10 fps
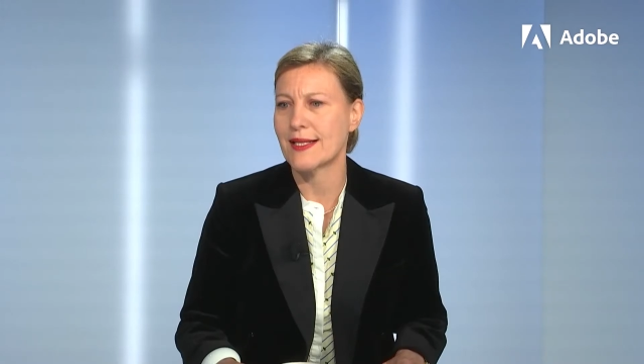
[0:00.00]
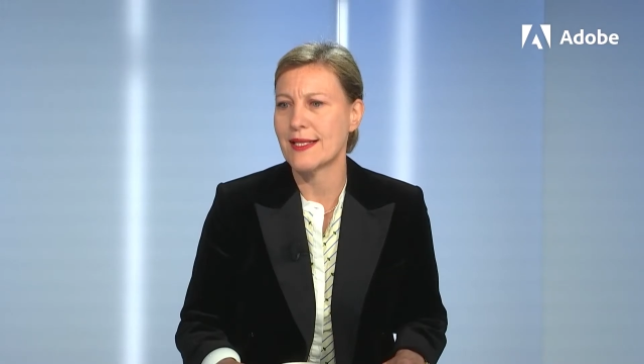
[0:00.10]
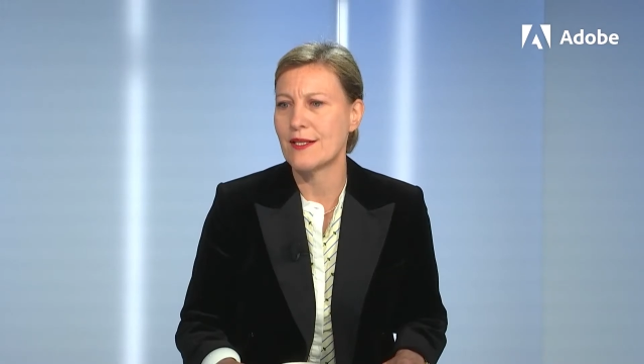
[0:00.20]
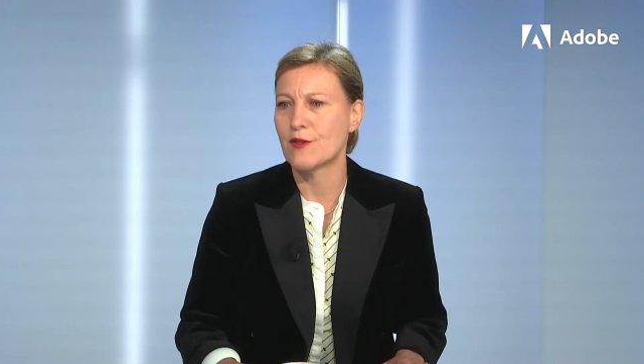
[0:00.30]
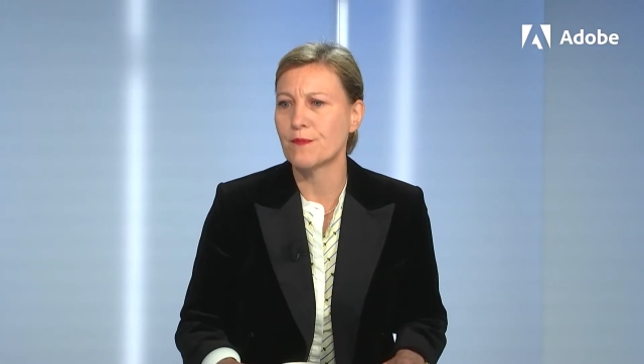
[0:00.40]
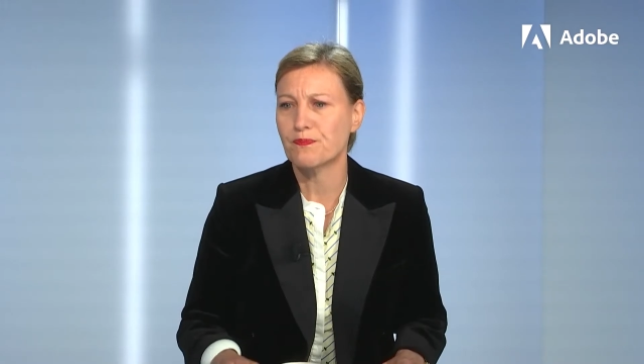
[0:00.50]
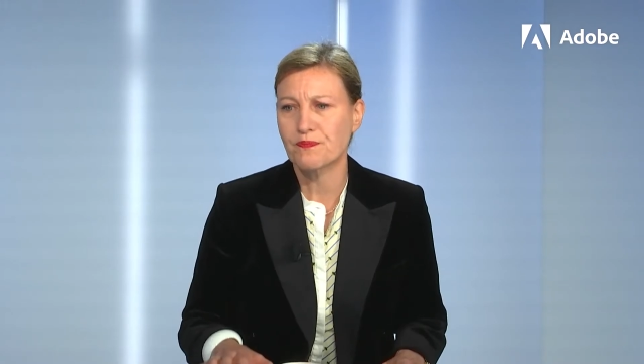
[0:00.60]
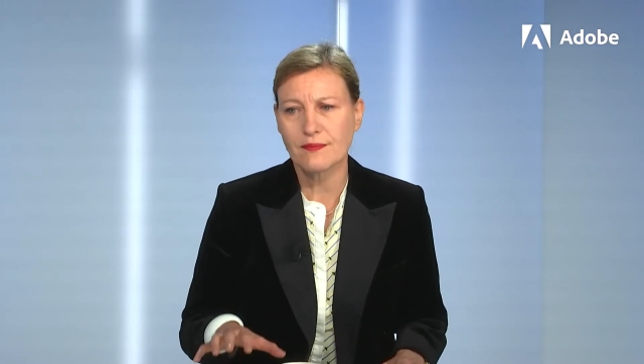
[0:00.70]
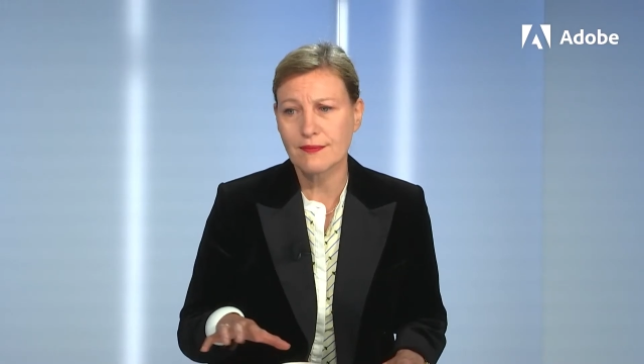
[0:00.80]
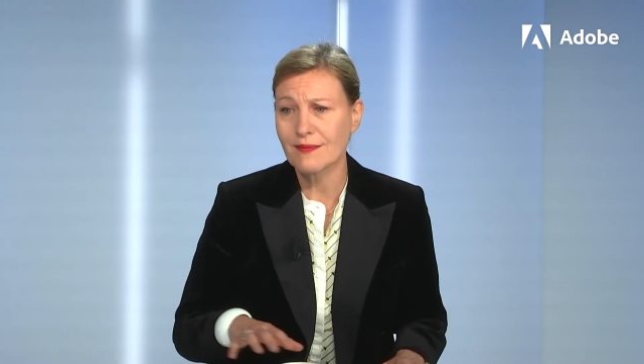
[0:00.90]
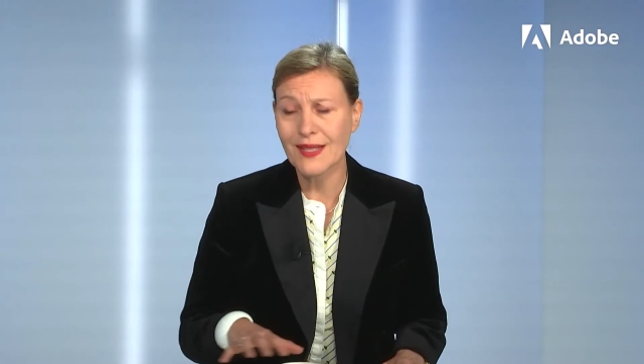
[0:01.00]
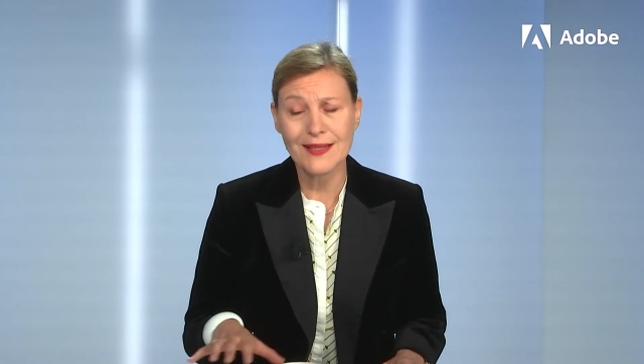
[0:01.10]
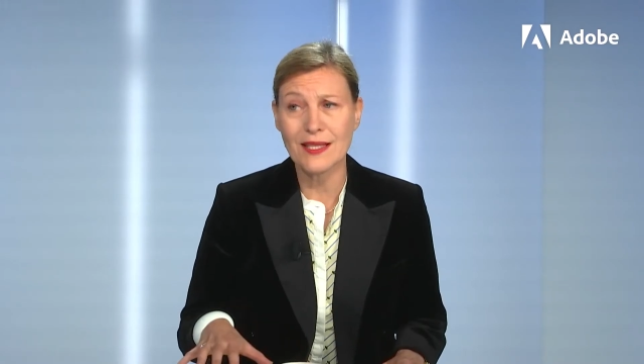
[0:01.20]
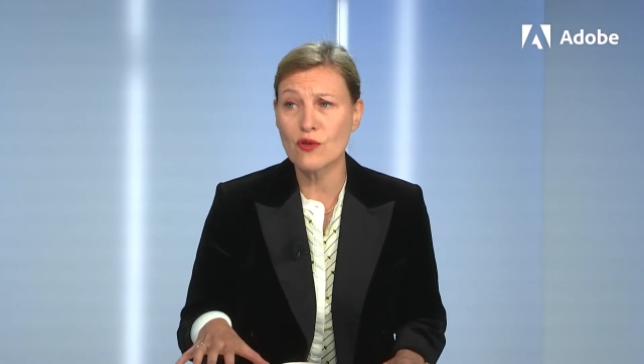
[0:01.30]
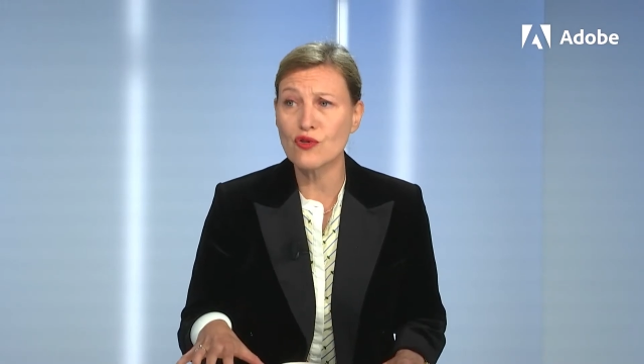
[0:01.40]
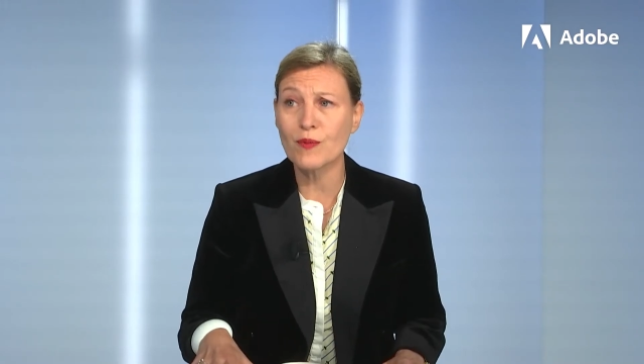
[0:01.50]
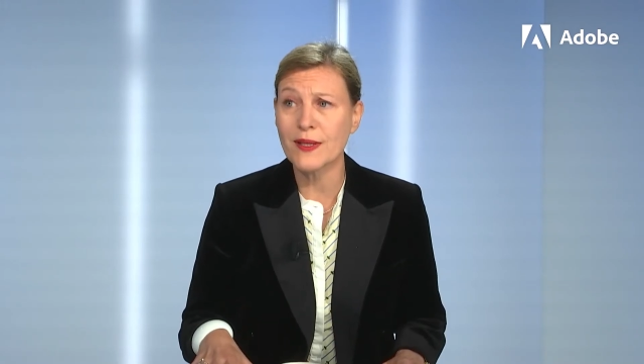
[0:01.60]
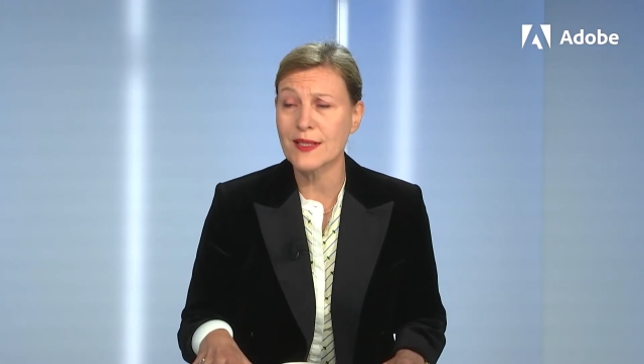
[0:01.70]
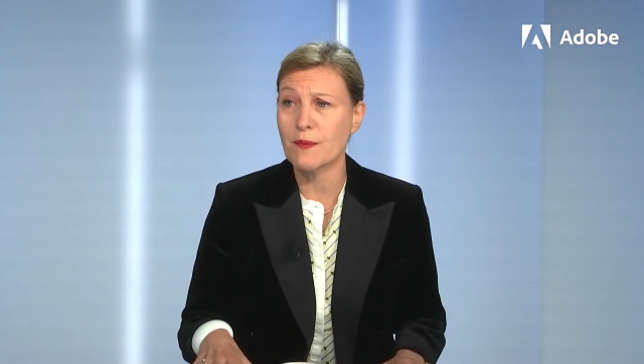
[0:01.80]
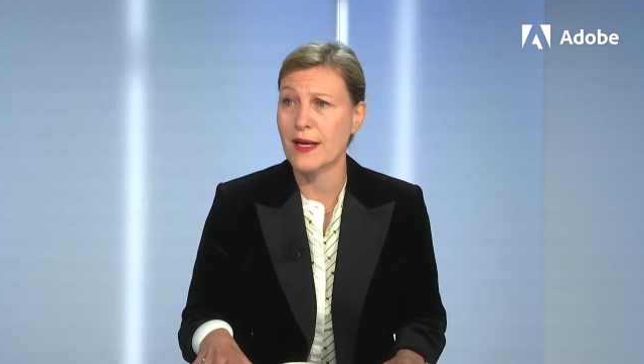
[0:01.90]
client c'est l'enjeu
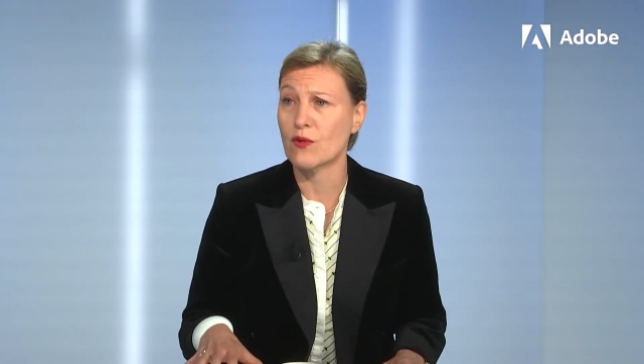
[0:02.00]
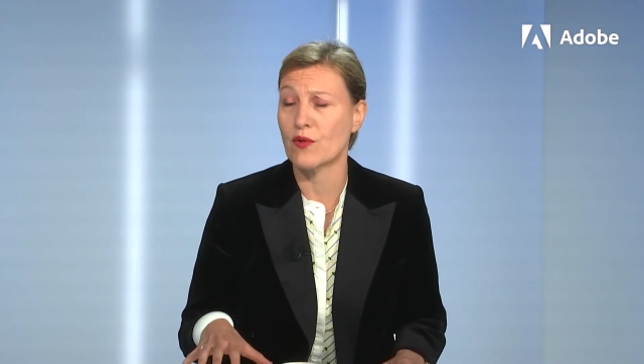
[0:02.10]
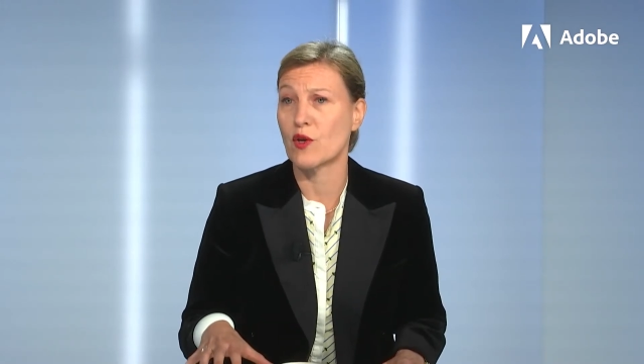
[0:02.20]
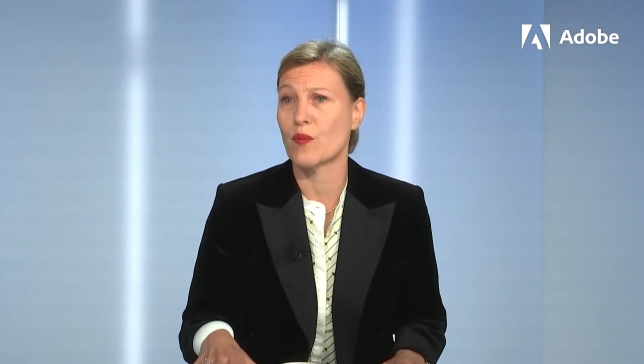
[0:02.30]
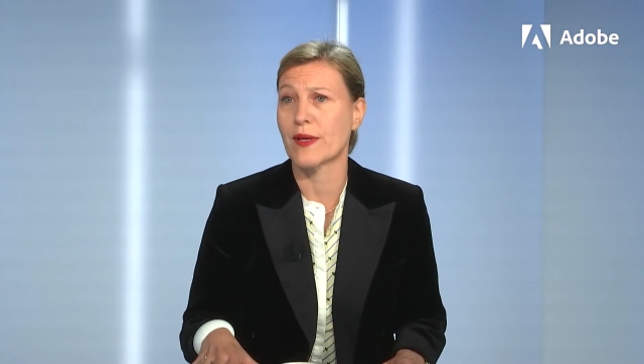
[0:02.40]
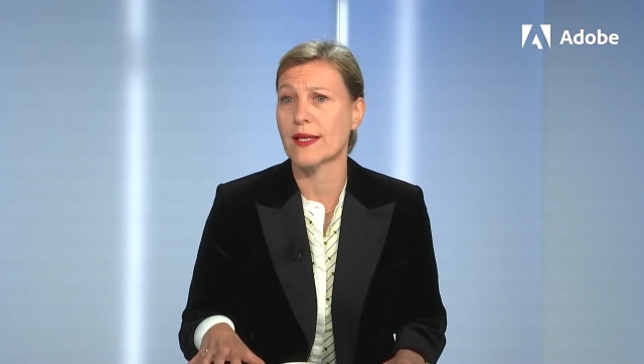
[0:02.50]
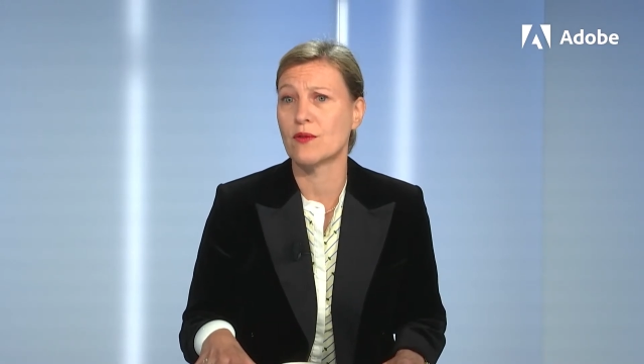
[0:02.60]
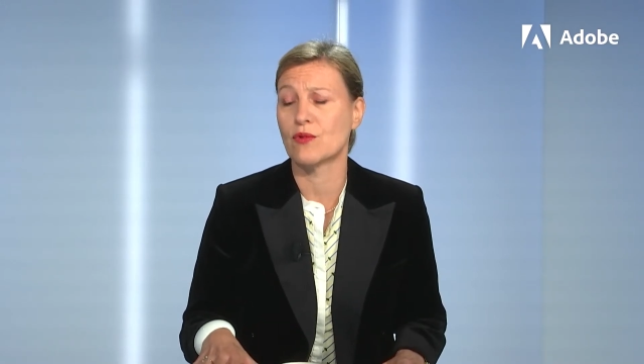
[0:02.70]
principal qu'on a opéré,